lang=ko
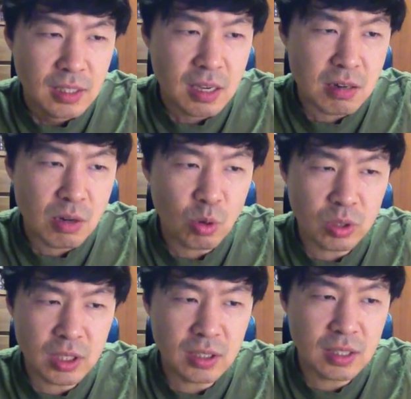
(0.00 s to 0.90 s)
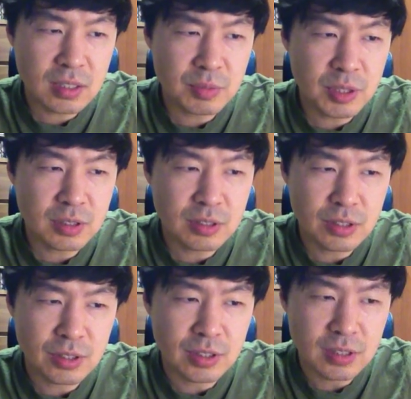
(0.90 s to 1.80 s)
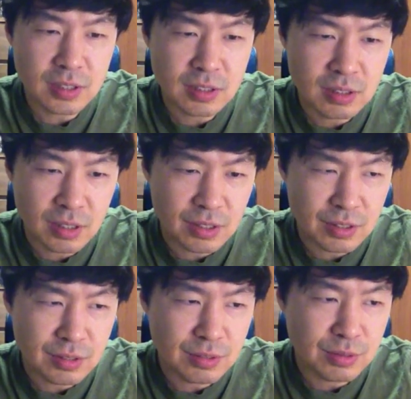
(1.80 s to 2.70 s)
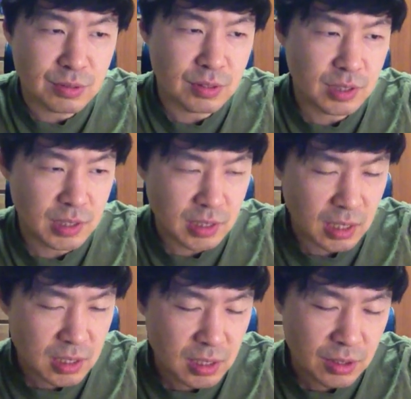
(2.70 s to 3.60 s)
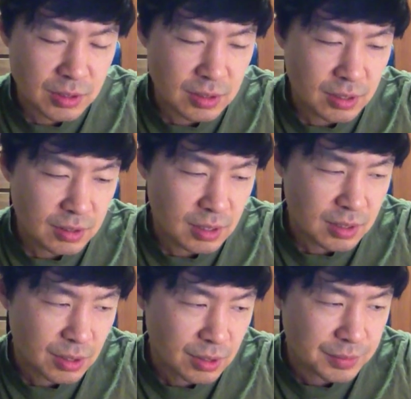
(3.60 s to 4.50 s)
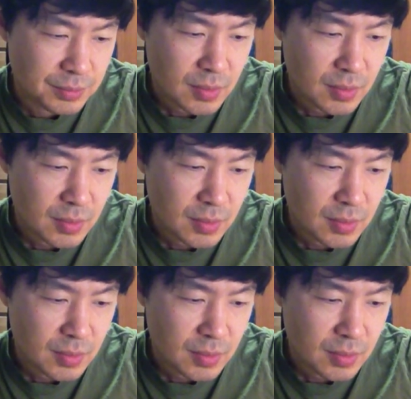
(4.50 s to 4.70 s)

약간 코팅에 스며들어 있는 그런 재질이거든요. 그래서